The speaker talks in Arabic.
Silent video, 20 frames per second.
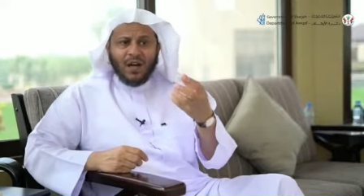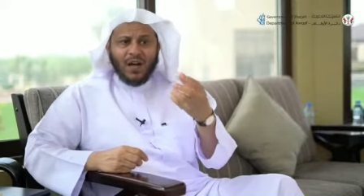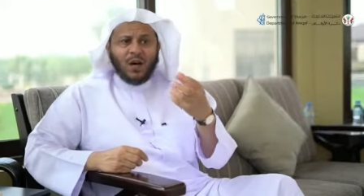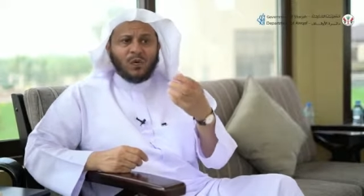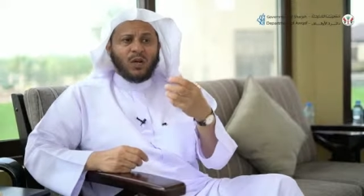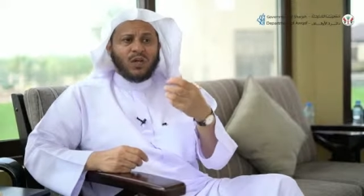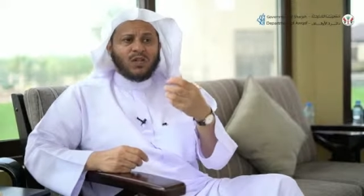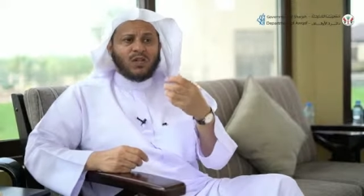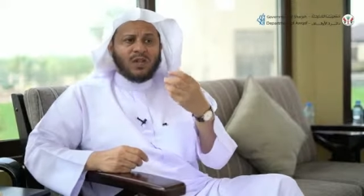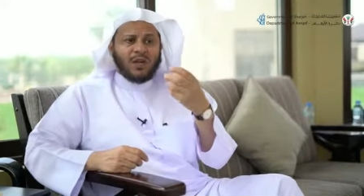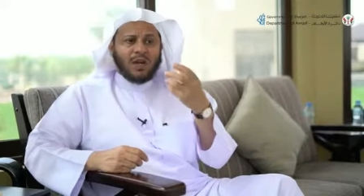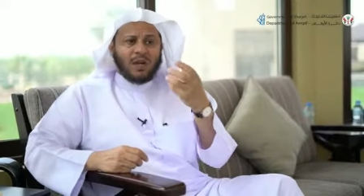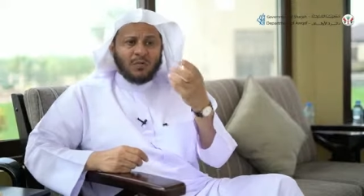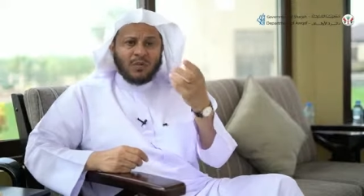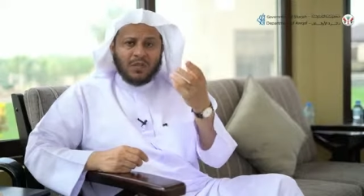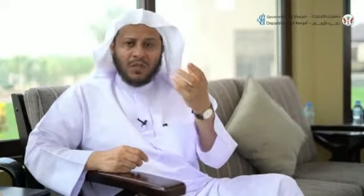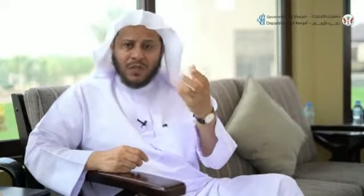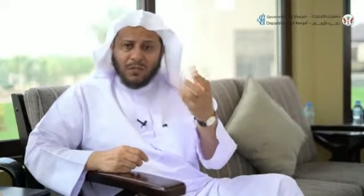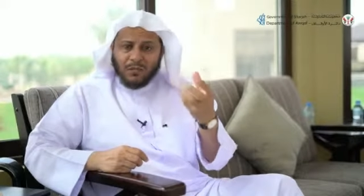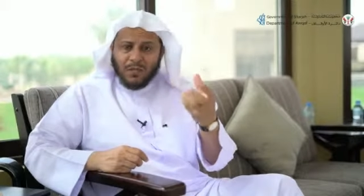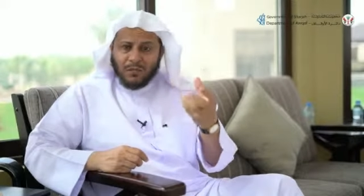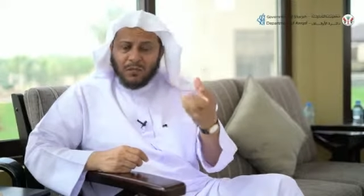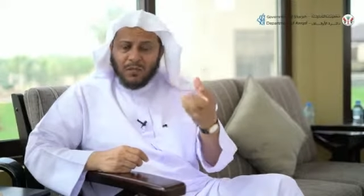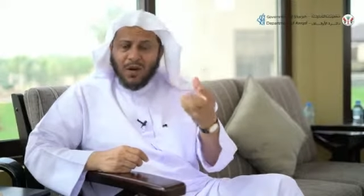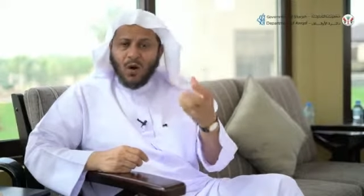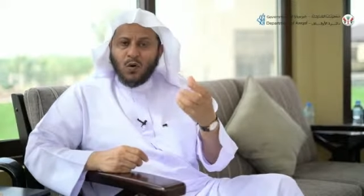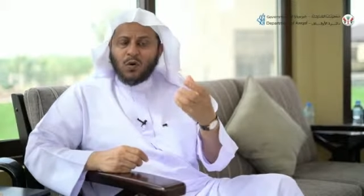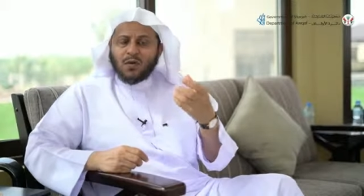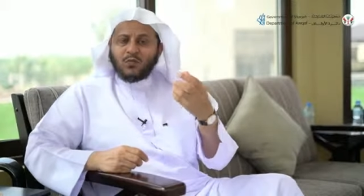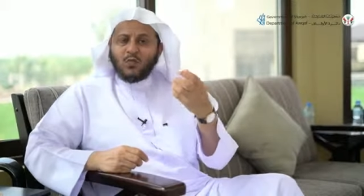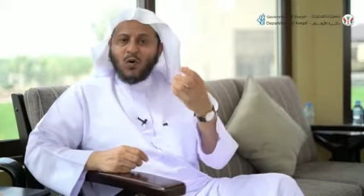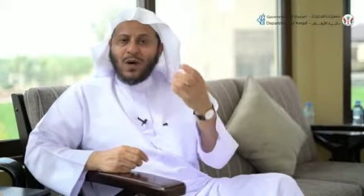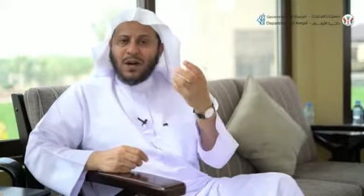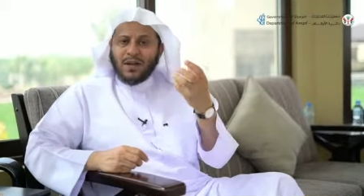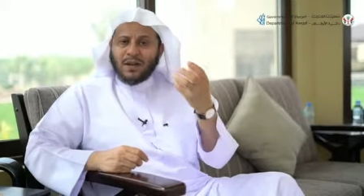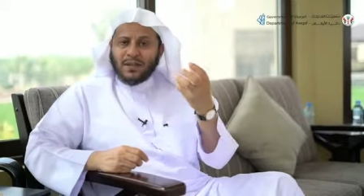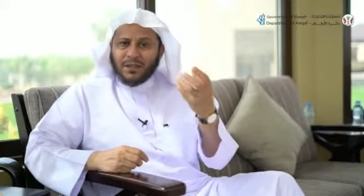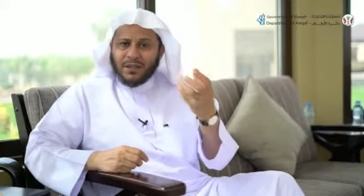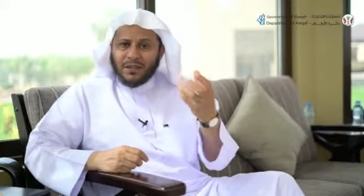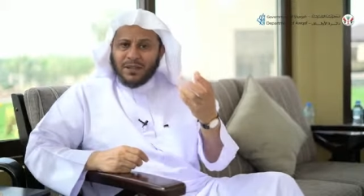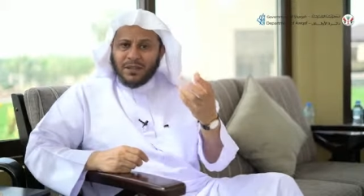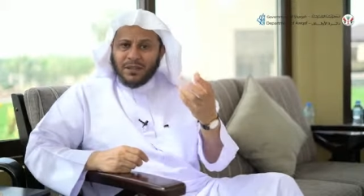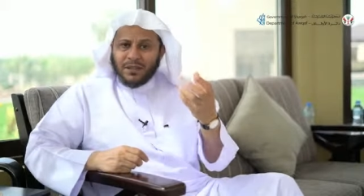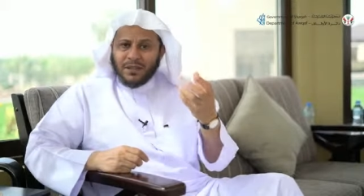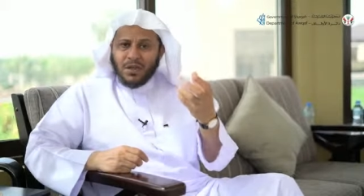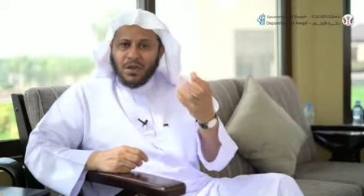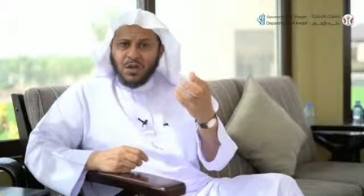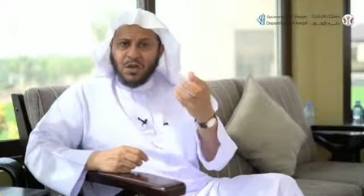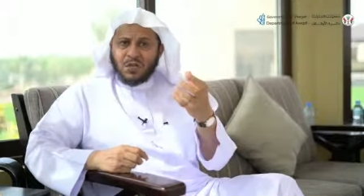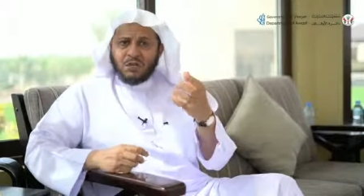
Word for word: أو أصحاب الهمم أو المعاقين